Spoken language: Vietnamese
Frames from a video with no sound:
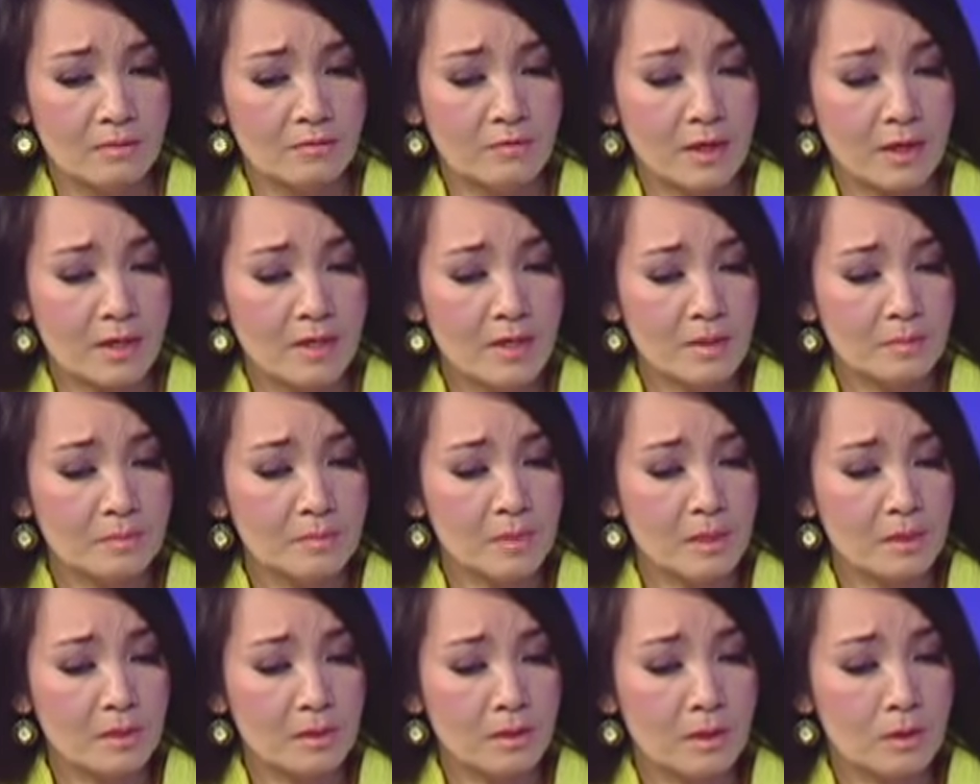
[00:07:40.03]
và cái
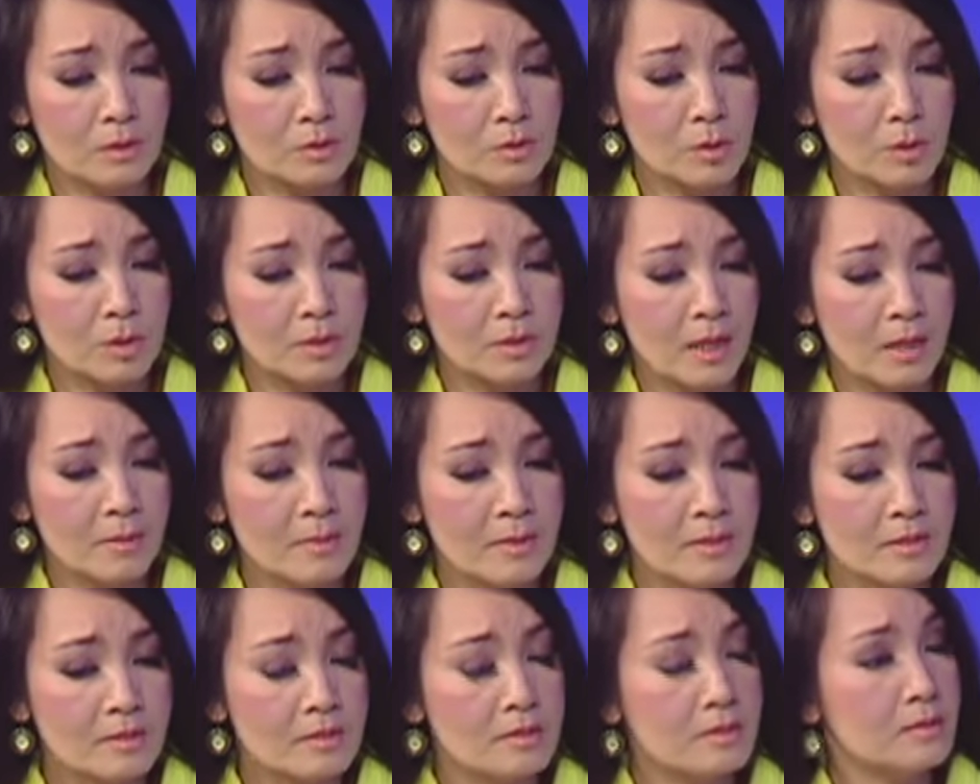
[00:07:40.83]
hiệp định ờ, xuyên Thái
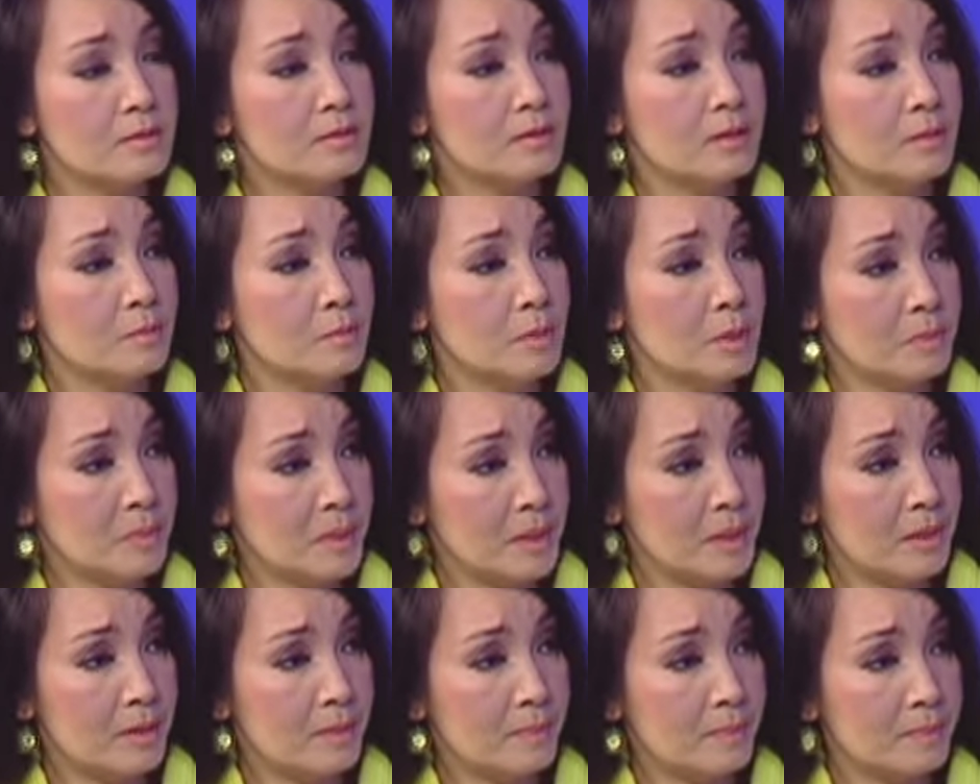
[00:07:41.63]
Bình Dương TPP
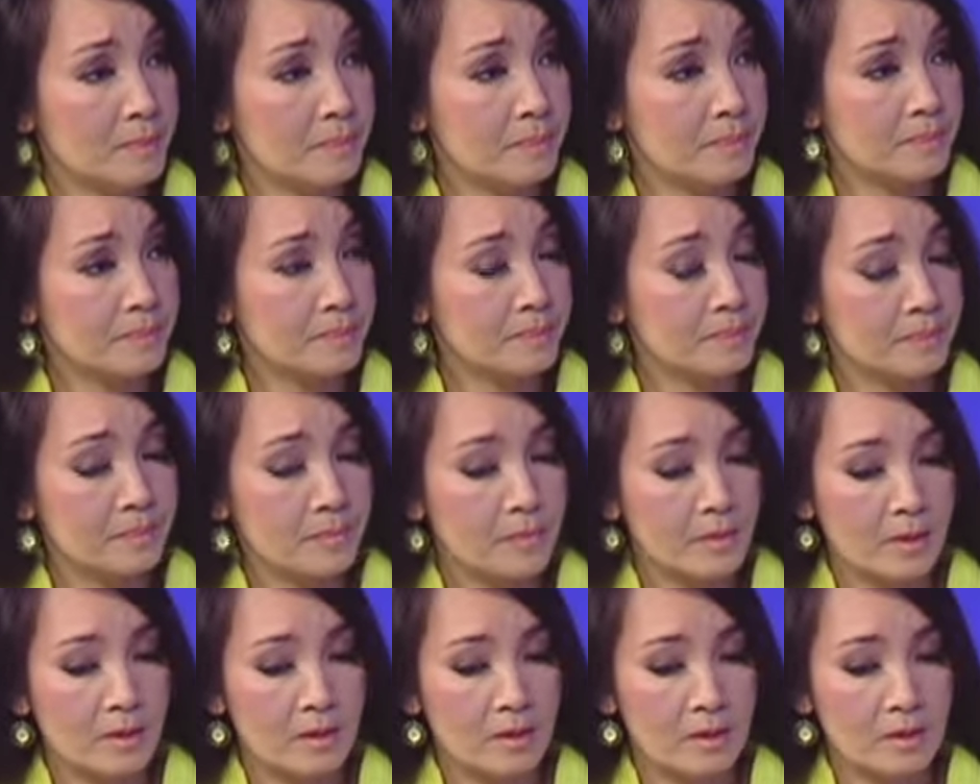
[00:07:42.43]

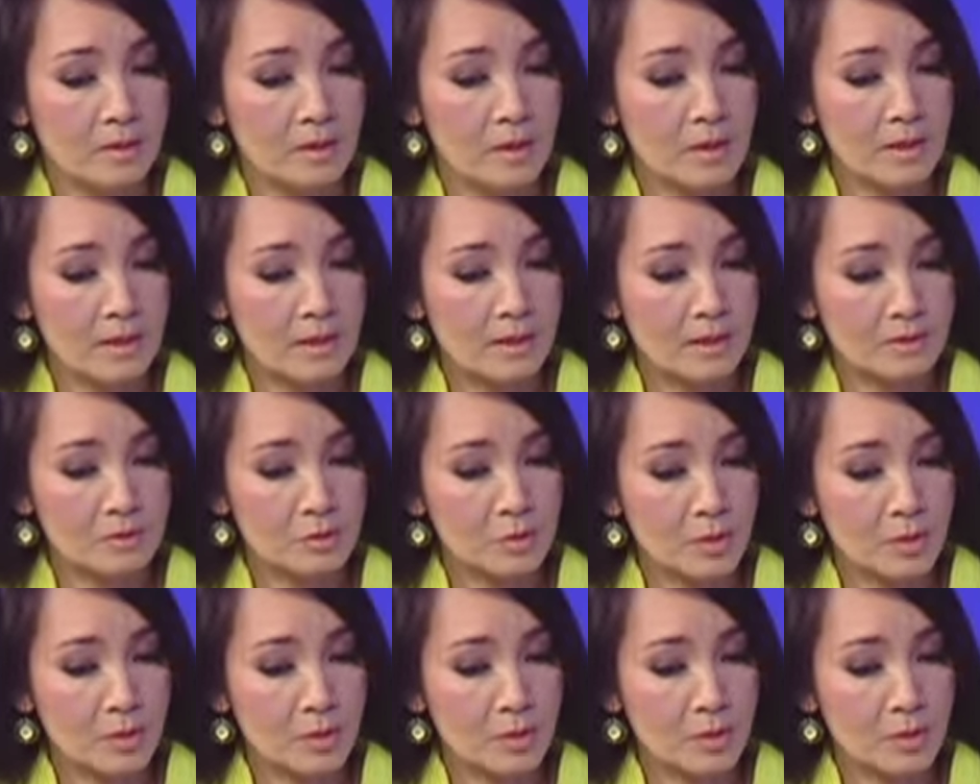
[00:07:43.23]
đó là